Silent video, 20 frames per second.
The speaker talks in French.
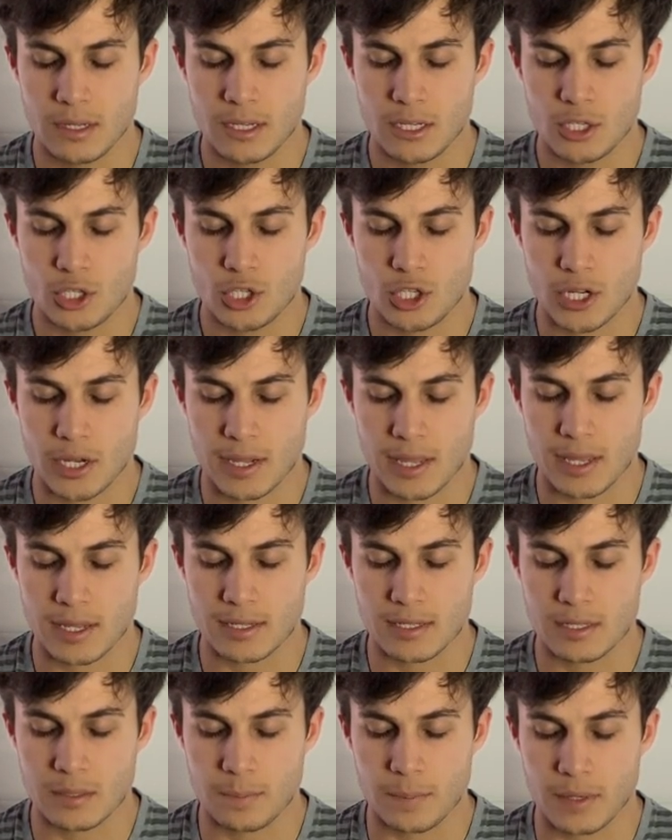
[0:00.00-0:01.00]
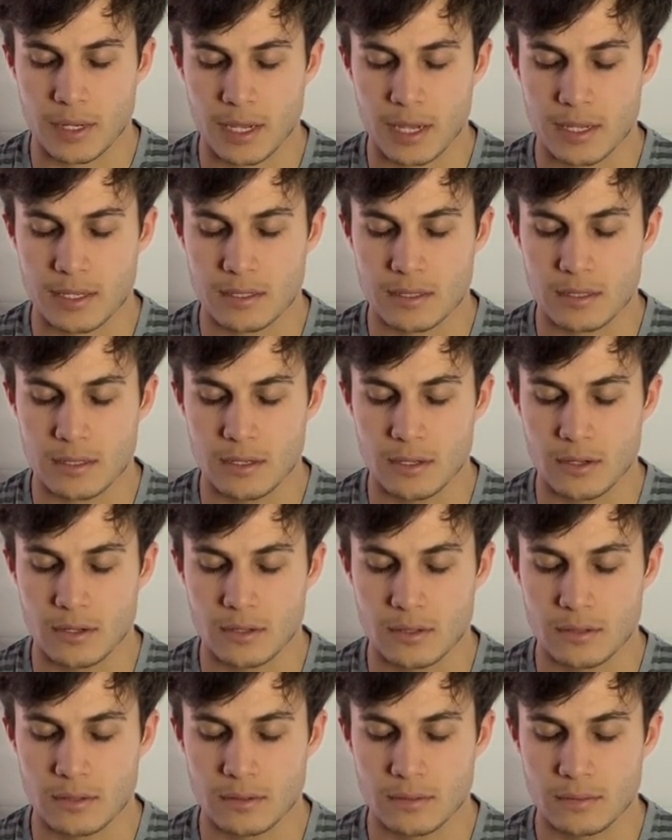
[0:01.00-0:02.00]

chaque inspiration